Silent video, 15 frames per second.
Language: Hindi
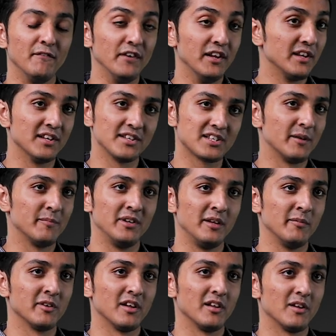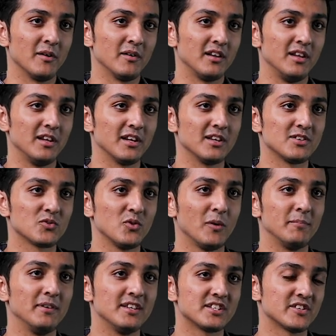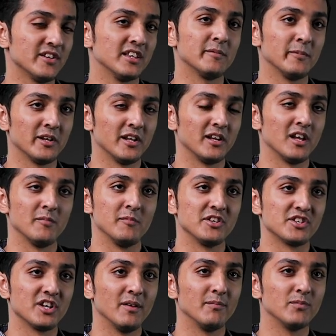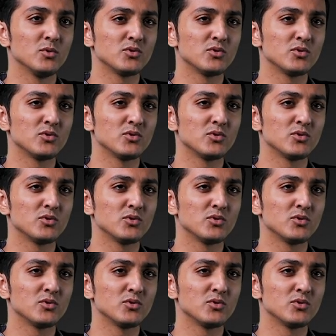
वीकनेस कभी नहीं बनाना ठीक है इसको अपनी स्ट्रेंथ बनाना हमेशा